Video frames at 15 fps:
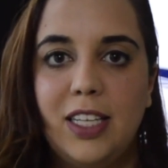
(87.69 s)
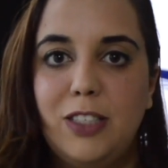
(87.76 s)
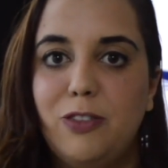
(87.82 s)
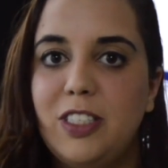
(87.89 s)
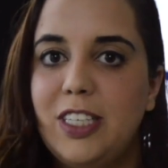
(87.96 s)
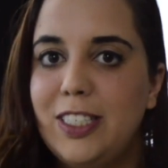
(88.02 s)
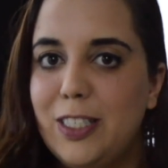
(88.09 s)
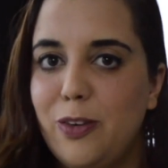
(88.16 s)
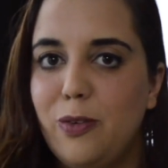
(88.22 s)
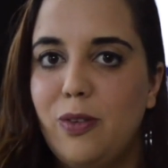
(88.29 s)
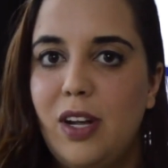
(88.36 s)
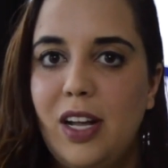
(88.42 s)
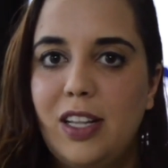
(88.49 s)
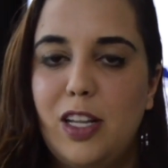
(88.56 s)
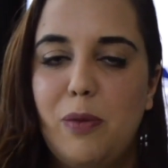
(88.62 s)
Se vocês
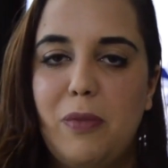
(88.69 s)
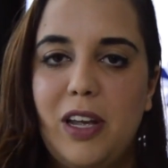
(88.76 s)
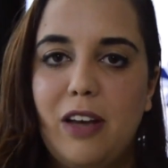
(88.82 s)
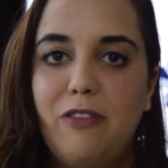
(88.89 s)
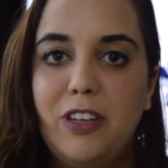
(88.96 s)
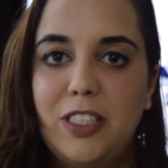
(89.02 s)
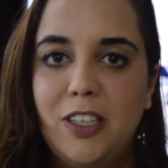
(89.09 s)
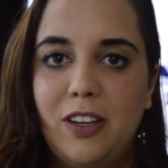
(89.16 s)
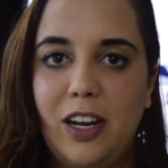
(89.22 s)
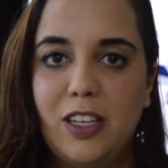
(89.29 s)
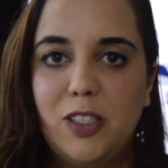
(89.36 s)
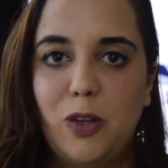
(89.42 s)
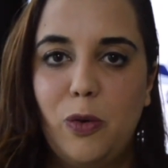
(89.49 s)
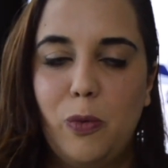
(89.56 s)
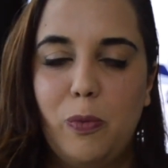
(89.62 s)
são também
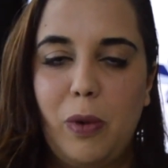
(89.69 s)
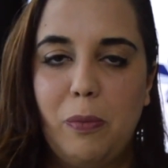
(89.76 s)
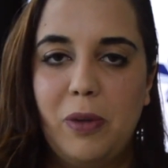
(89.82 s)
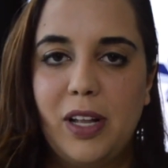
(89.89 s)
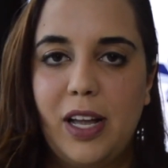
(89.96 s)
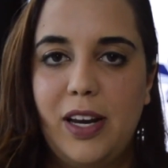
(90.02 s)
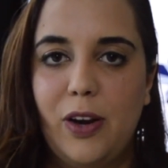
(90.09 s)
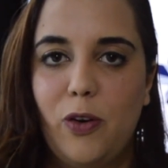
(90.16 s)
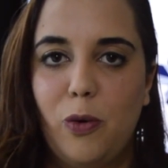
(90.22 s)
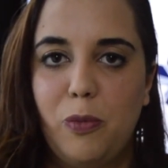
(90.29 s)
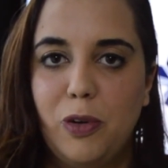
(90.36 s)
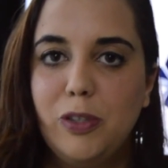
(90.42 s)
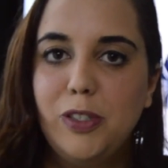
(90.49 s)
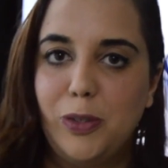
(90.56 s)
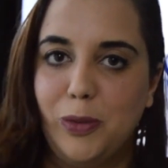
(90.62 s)
aficionados com papelaria estaria como eu